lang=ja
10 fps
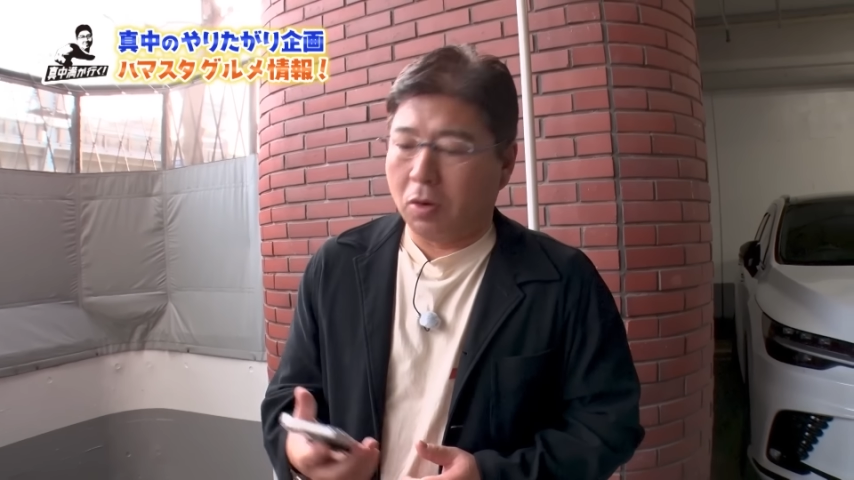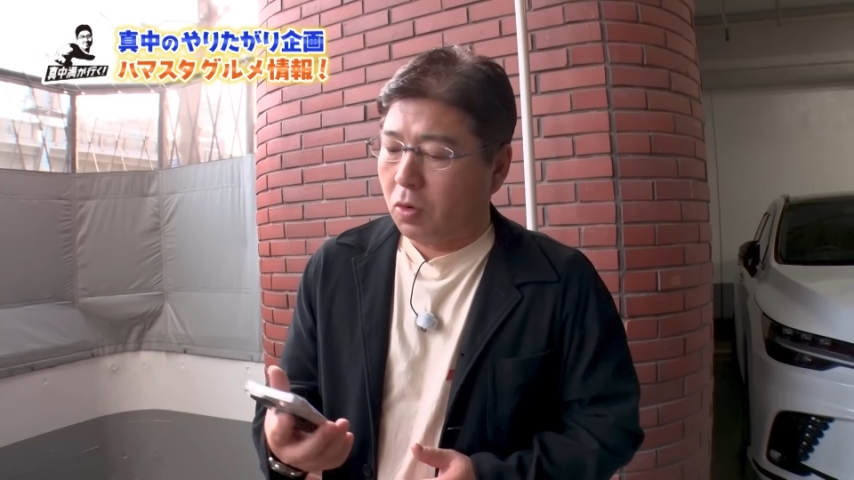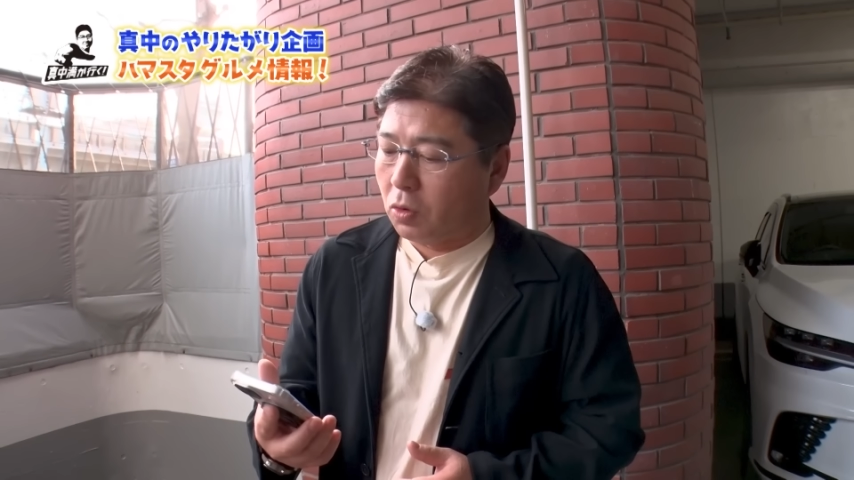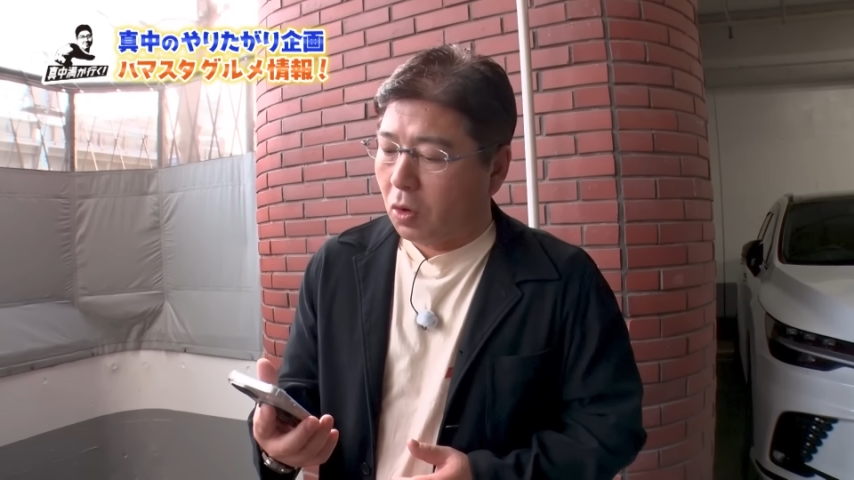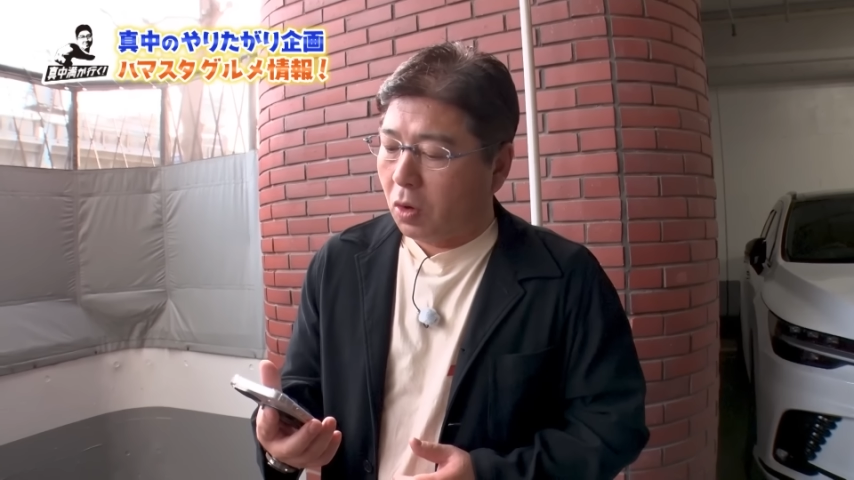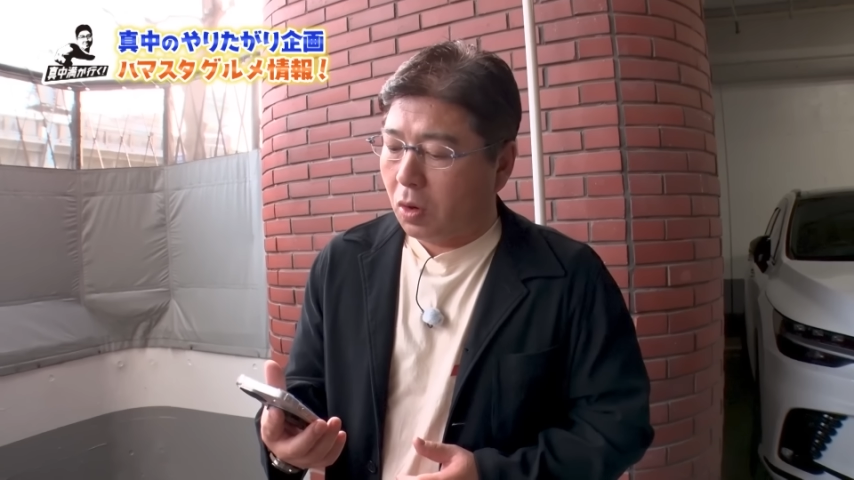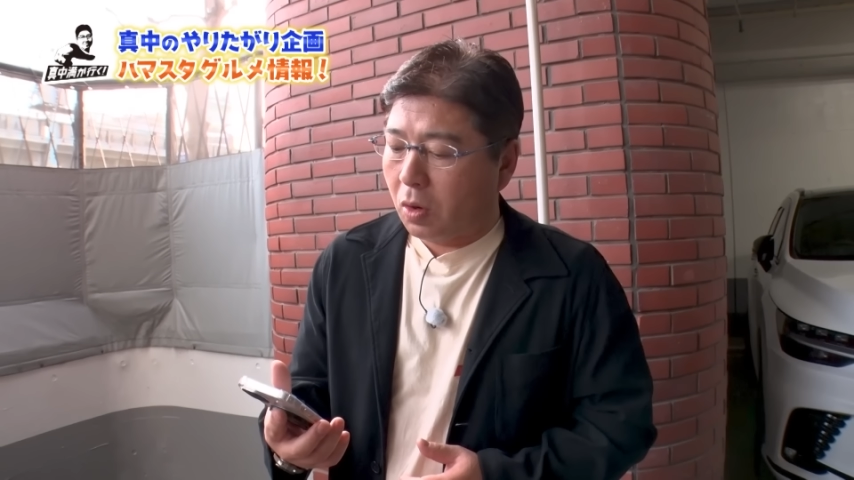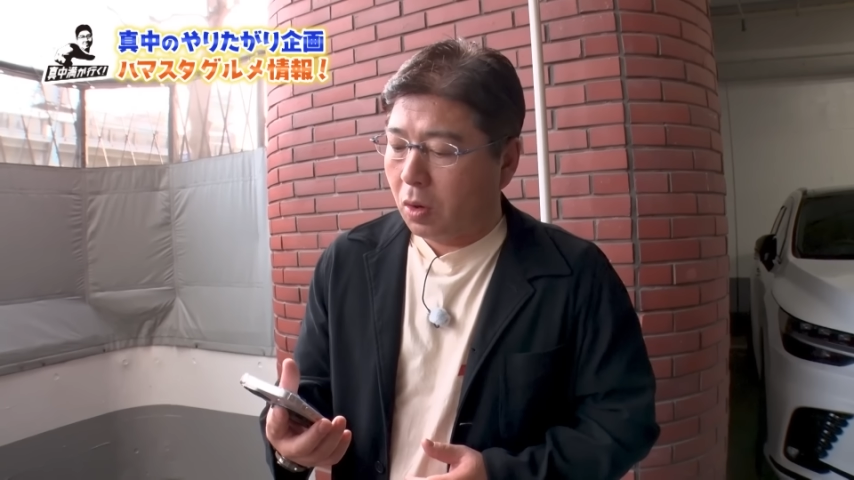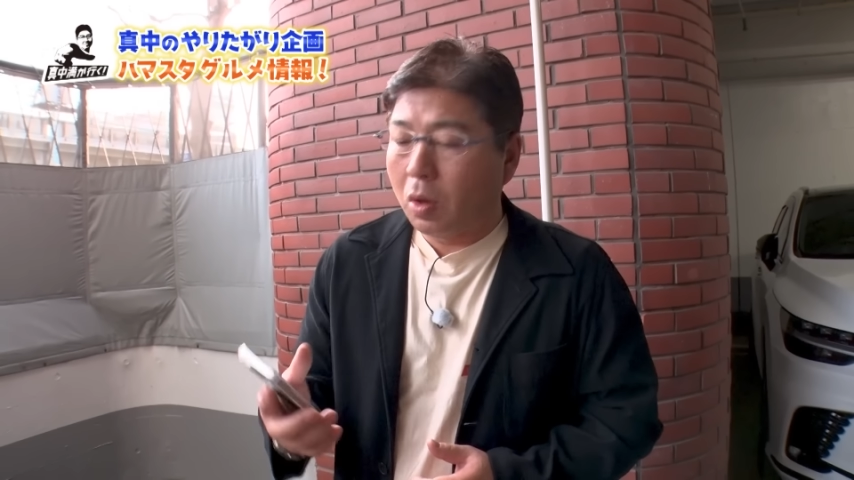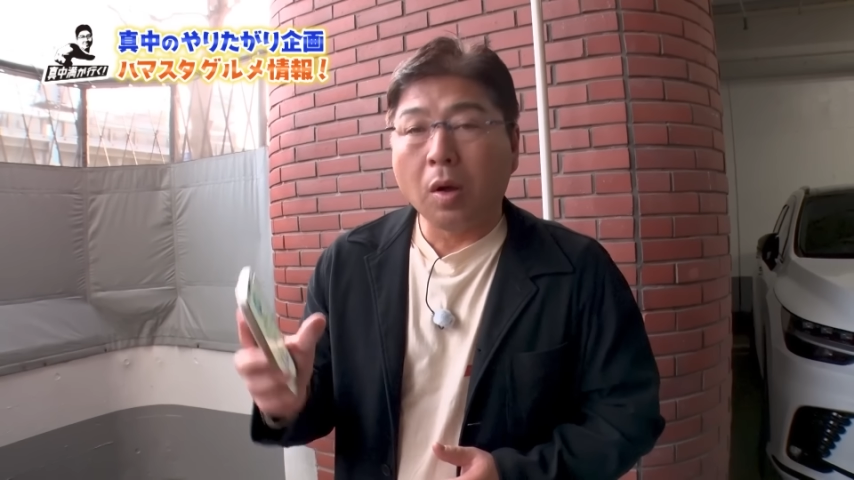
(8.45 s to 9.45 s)
この
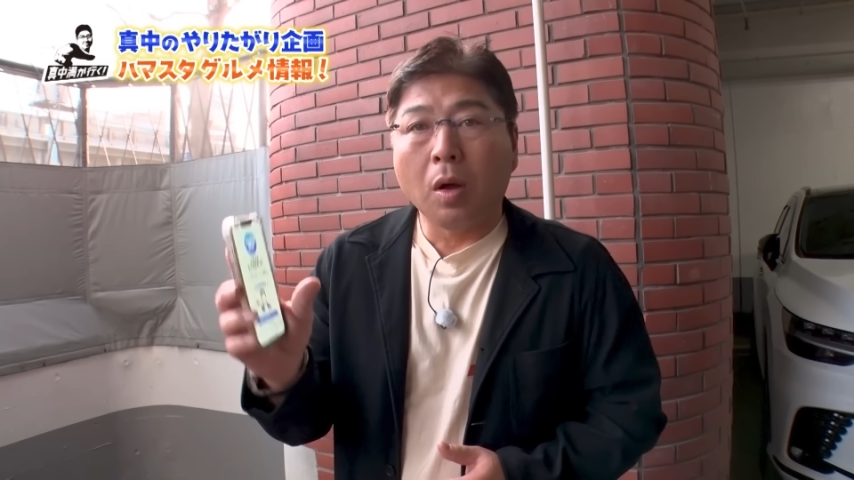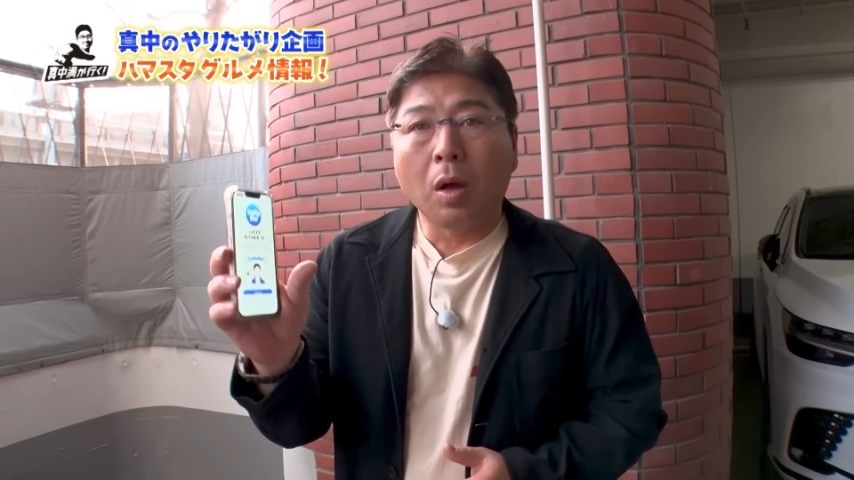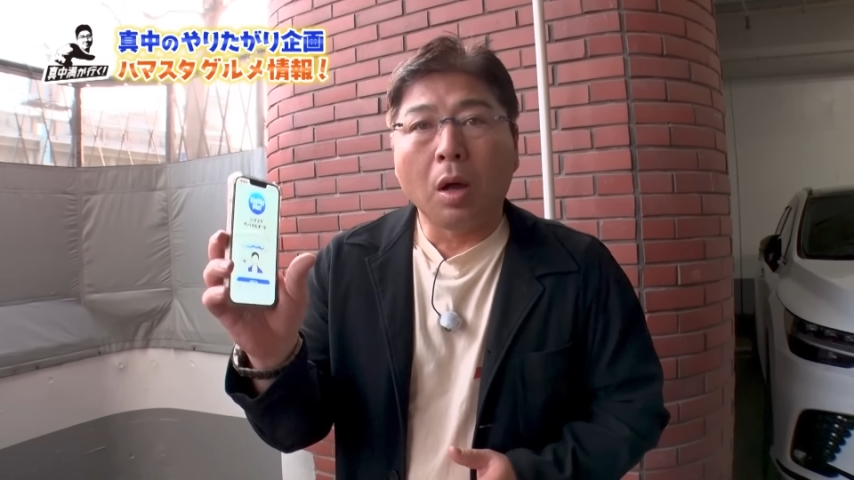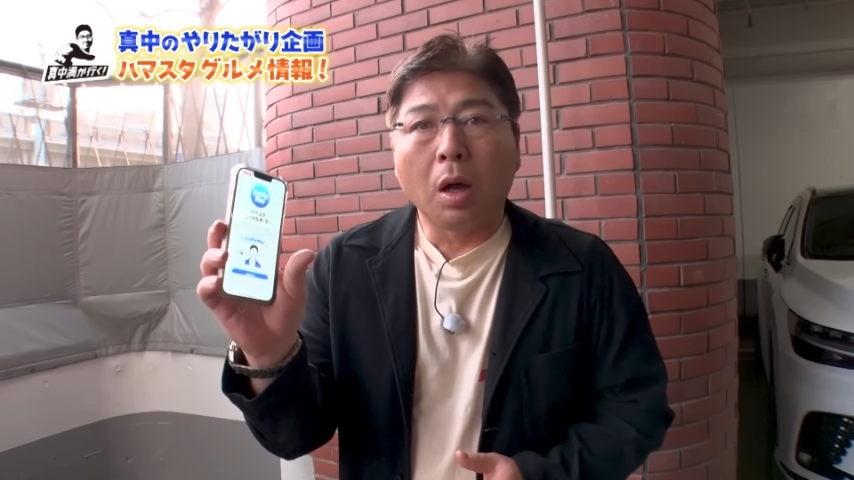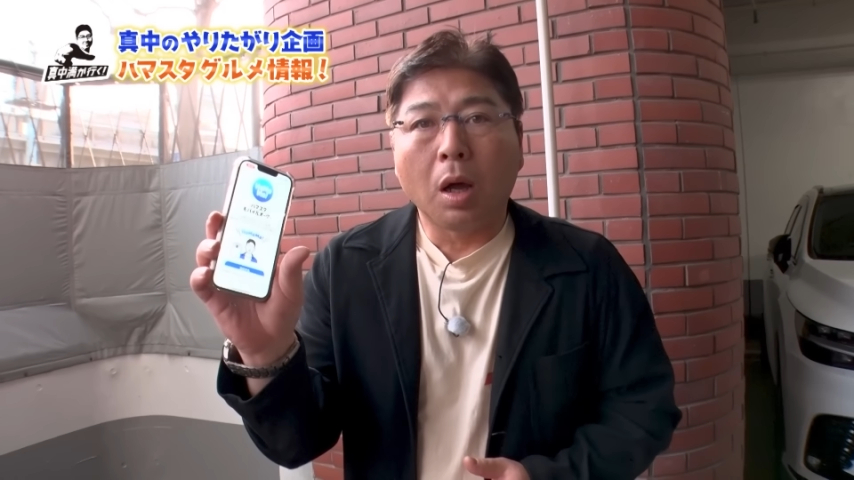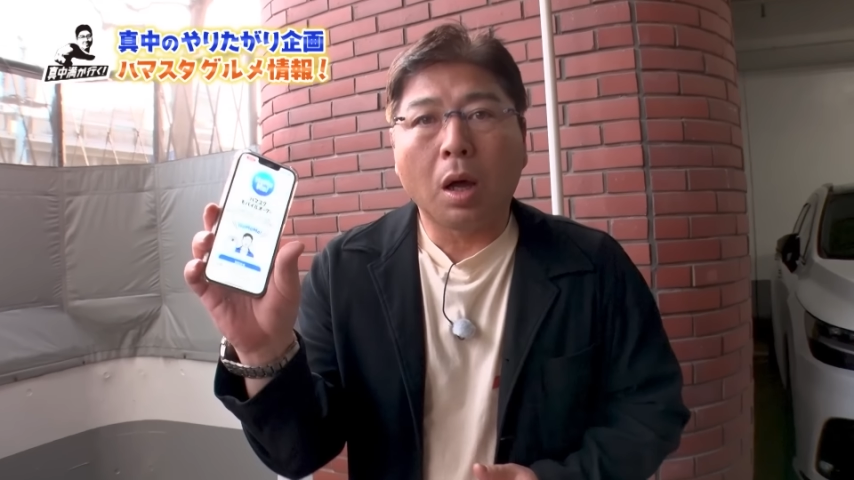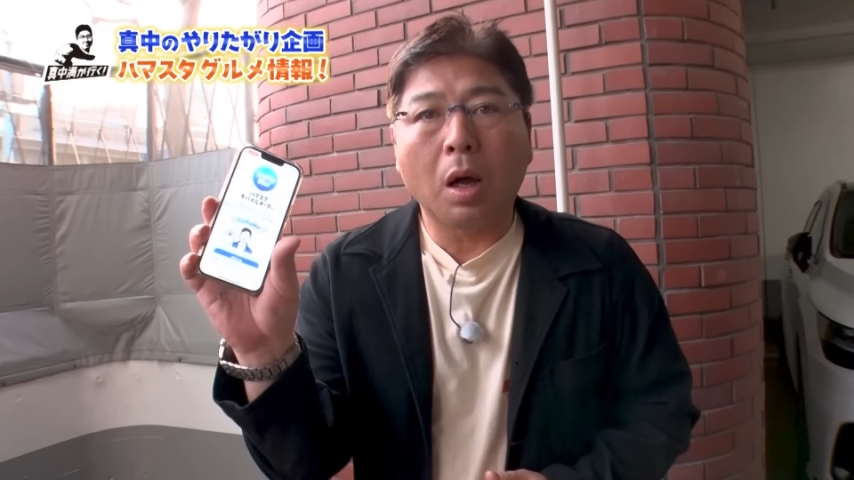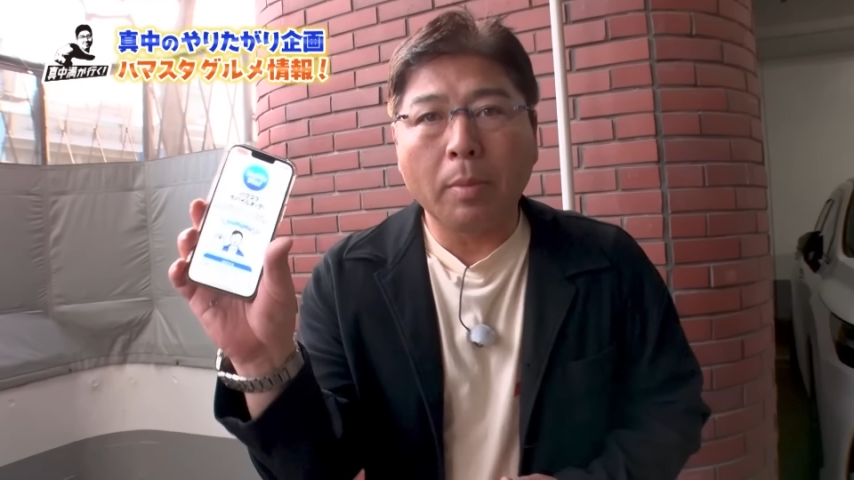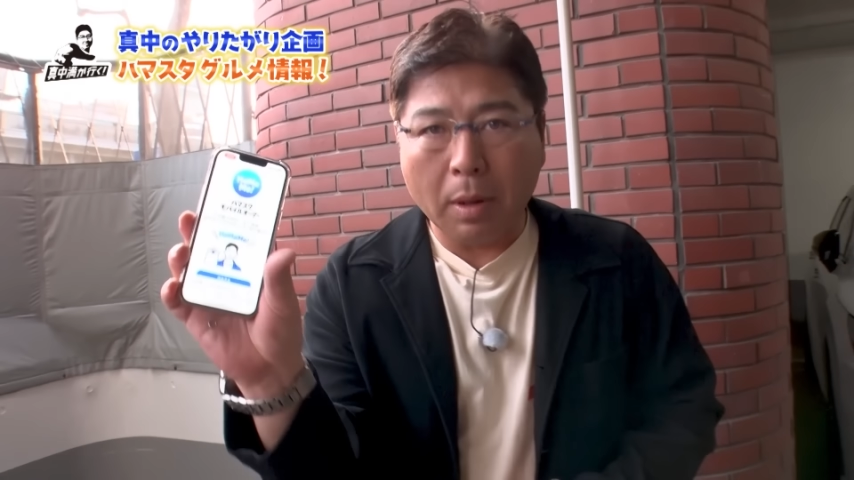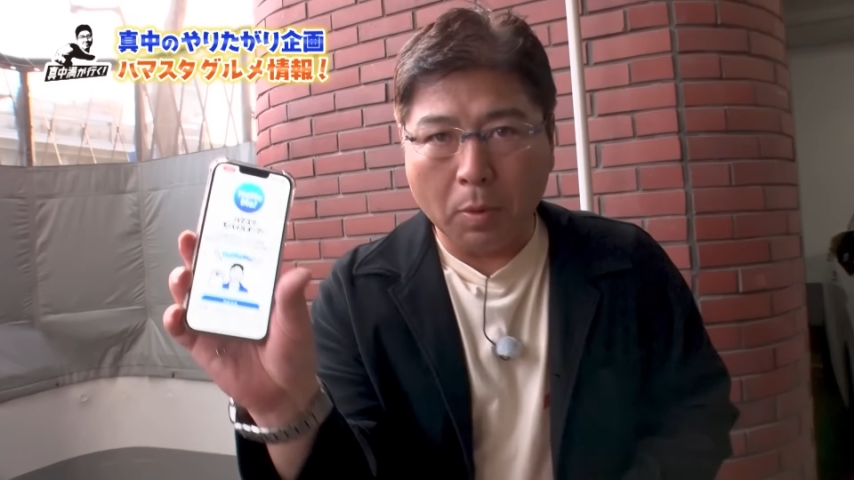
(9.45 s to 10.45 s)

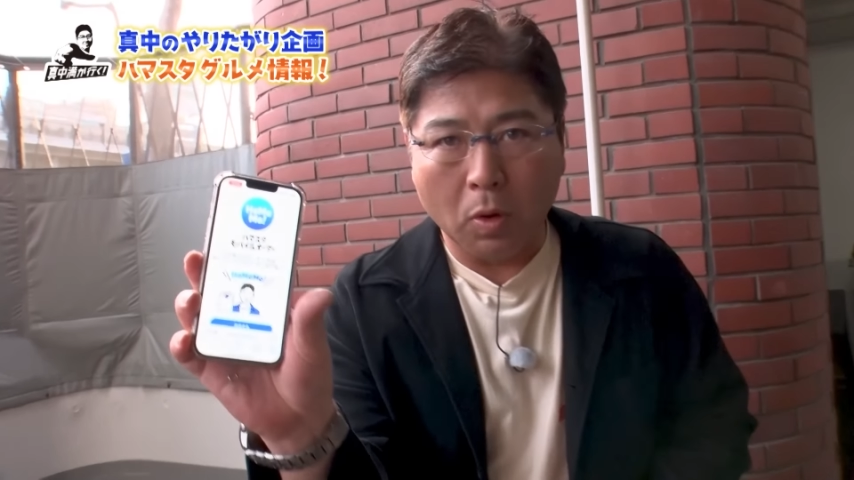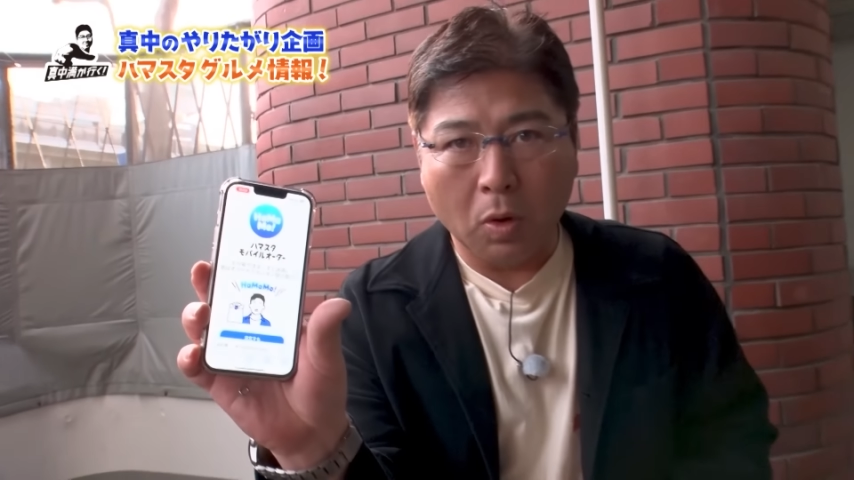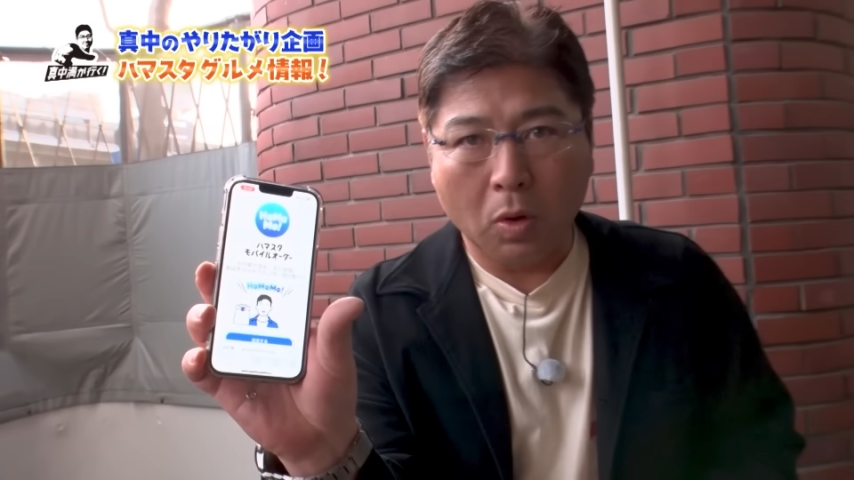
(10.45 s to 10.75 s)
ハマも